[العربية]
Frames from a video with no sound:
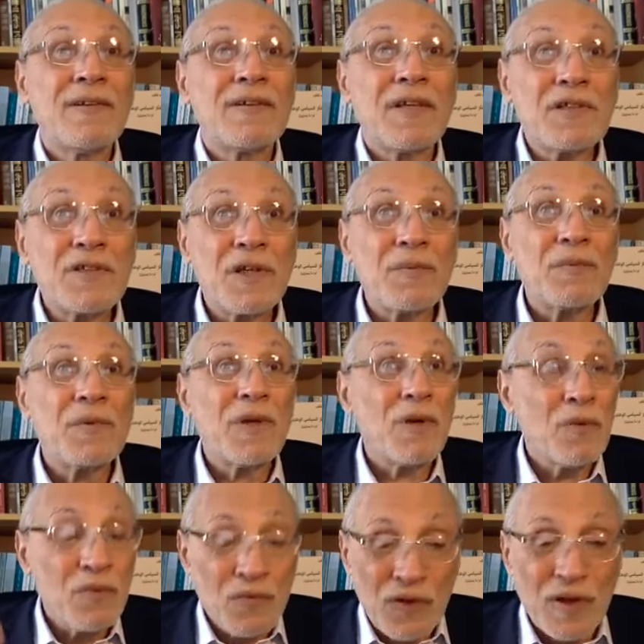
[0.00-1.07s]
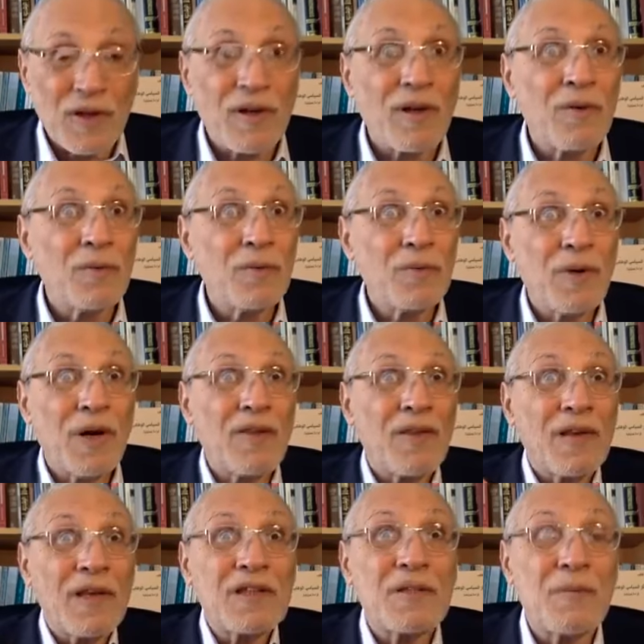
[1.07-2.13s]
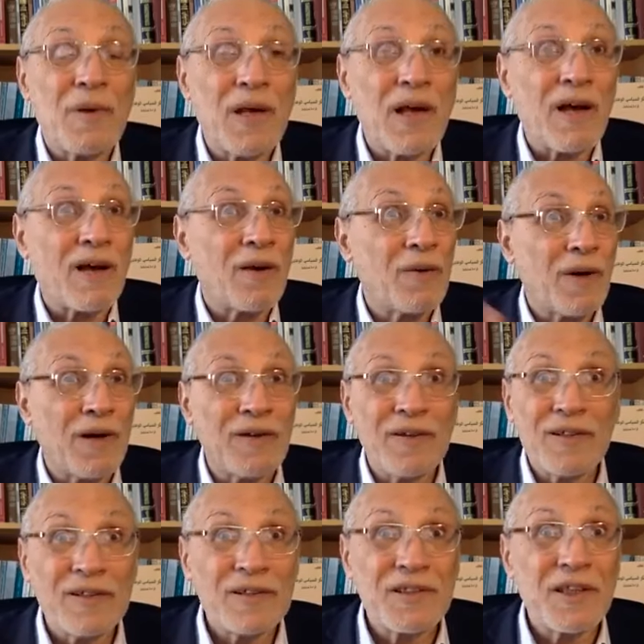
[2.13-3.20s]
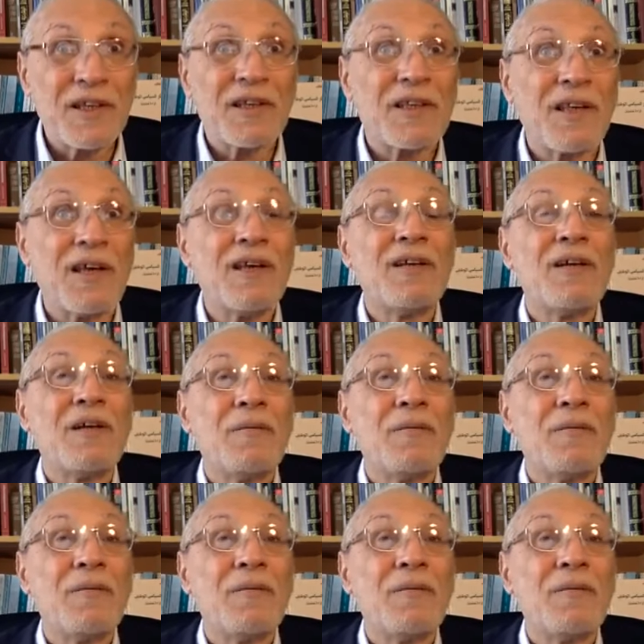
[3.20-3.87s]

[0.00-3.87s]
تجربته وفكره وهذا نهج البلاغة وسيرته